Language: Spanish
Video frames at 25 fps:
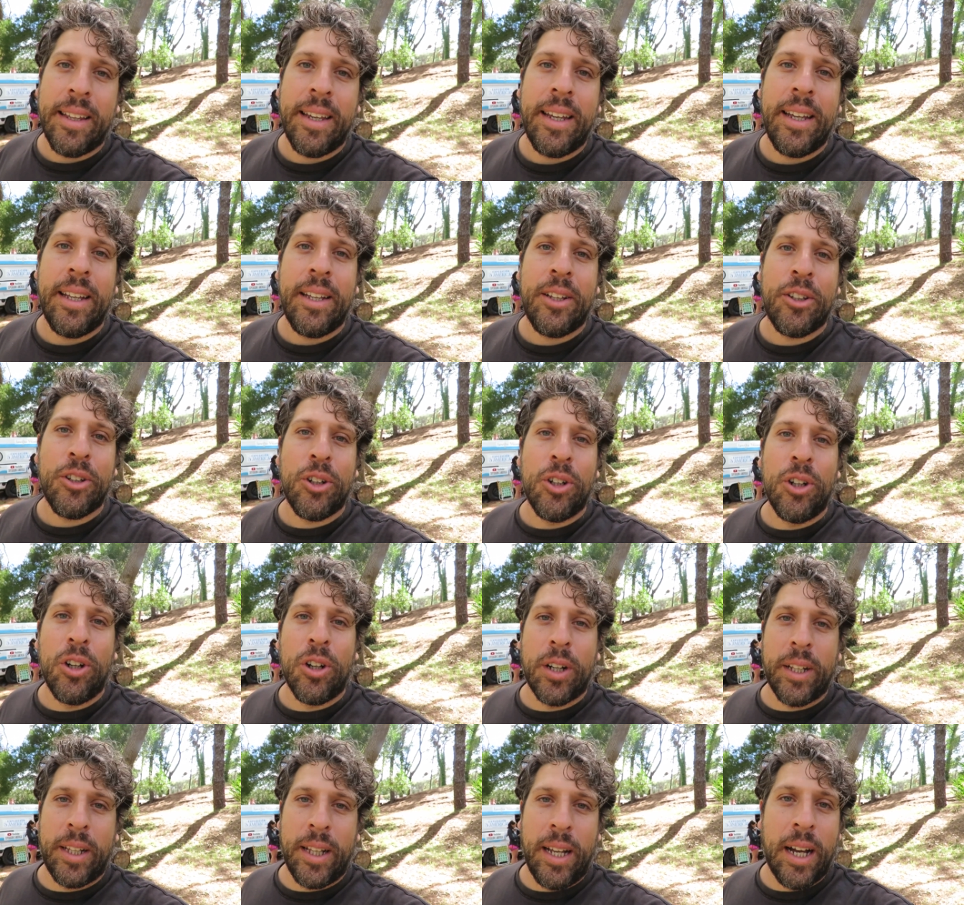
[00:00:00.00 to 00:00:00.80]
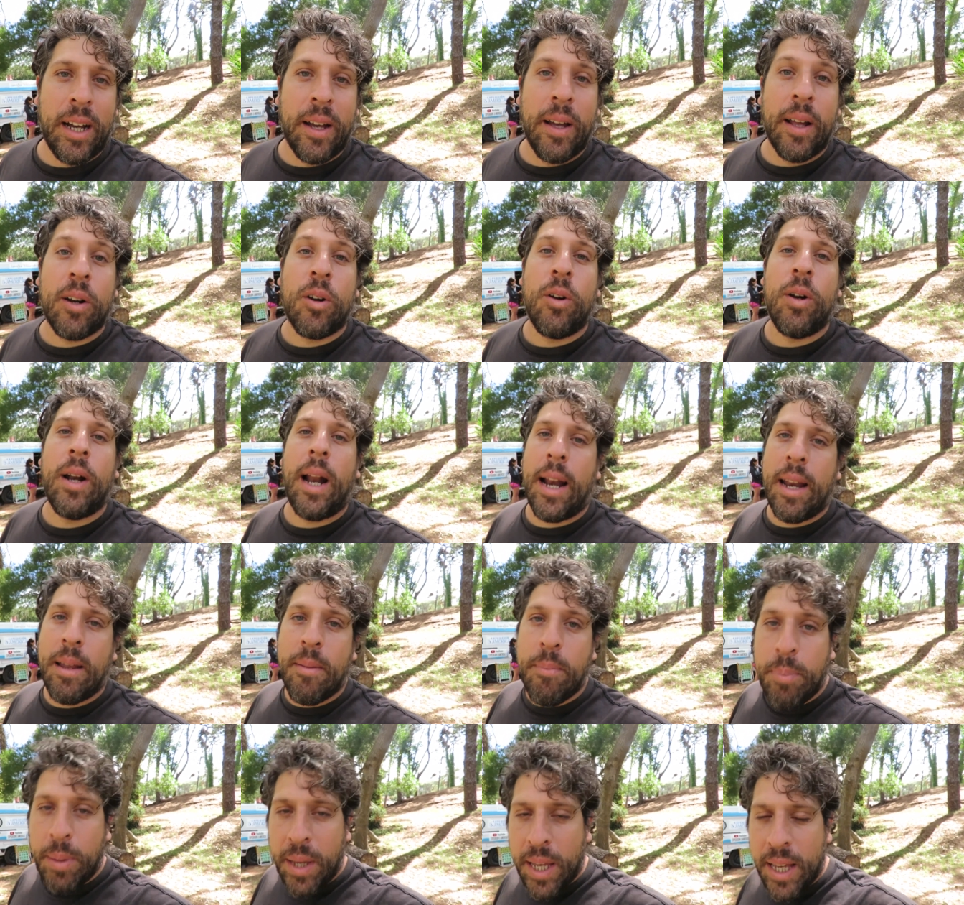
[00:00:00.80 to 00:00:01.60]
de todo lo que tenga que ver con la
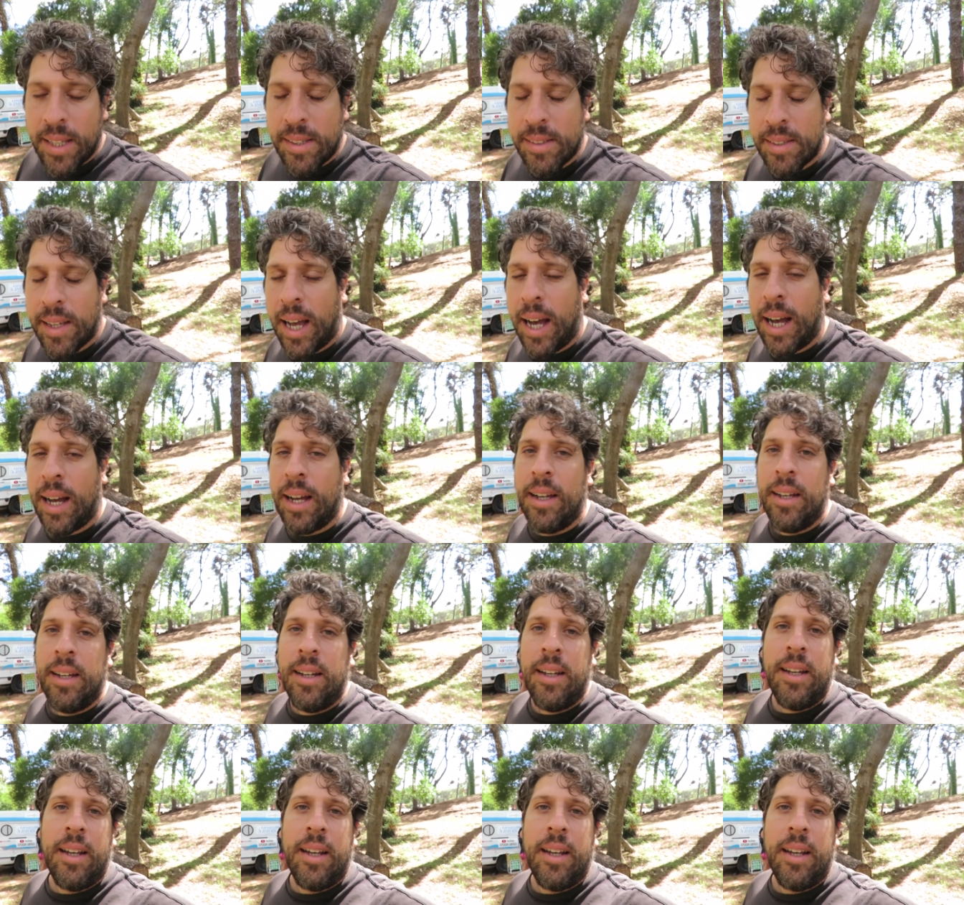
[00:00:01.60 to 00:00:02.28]
limpieza,